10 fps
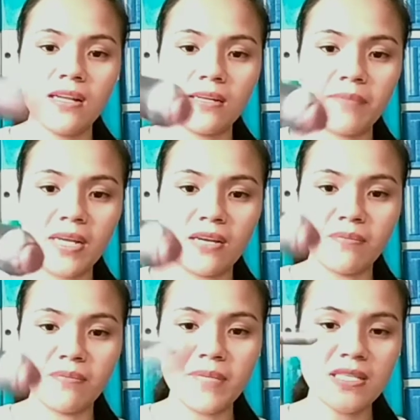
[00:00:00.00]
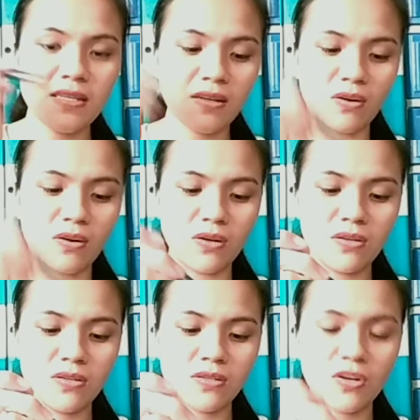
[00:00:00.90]
Bigay ng pinsan ko.
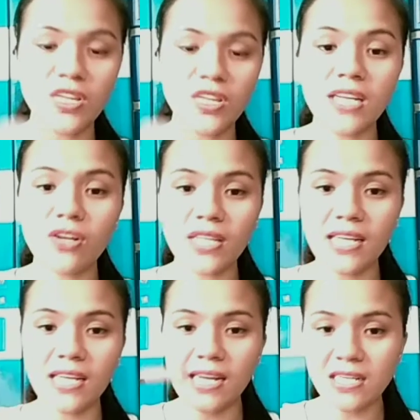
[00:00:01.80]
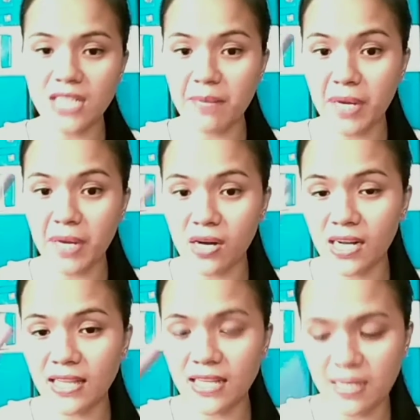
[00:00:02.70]
Konting-konti na lang siya, pero ang
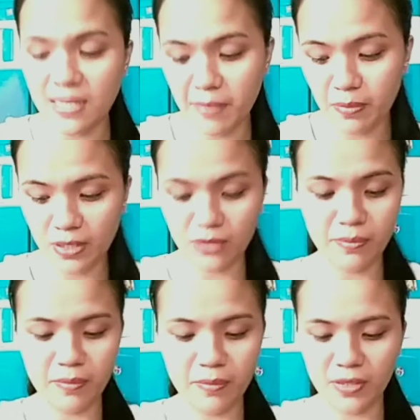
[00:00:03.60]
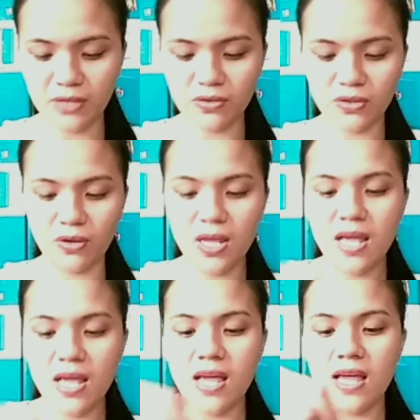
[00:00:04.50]
ganda niya. Paboritong-paborito ko to.
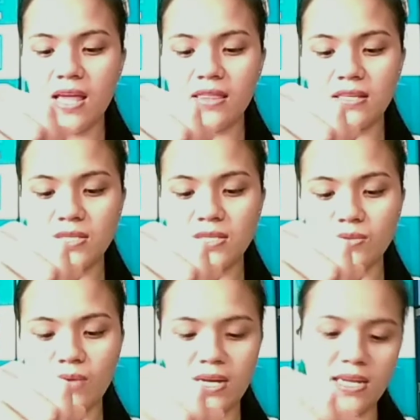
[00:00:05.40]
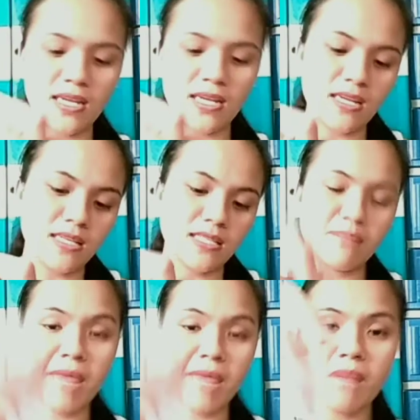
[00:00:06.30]
And this one is
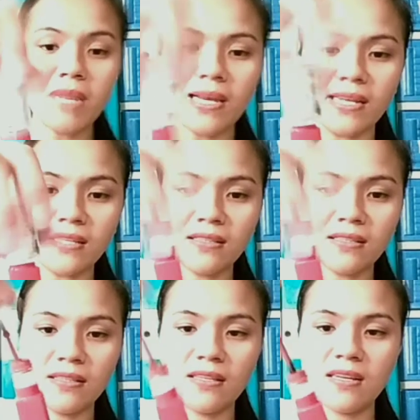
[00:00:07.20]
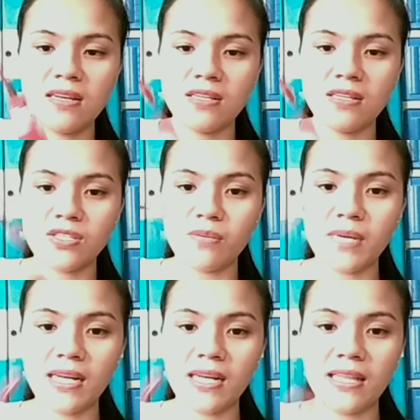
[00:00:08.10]
Maybelline.
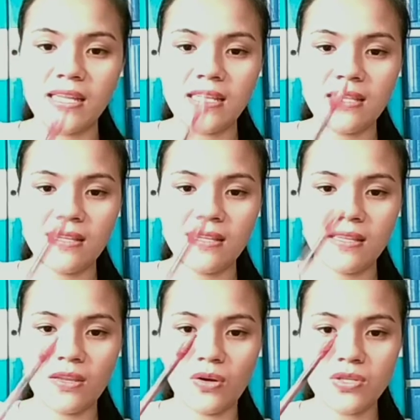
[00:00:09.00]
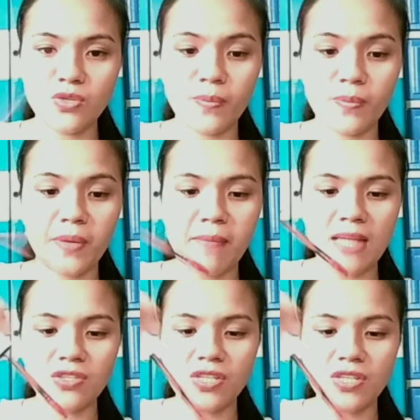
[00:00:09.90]
Sobrang ganda din nito. Super
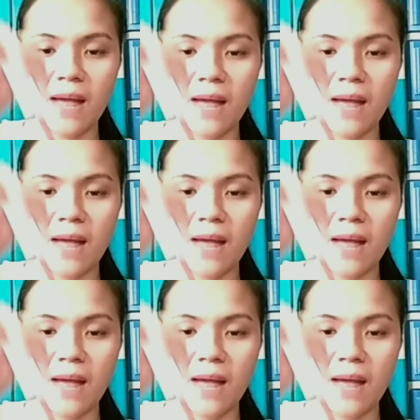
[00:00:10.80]
matte siya.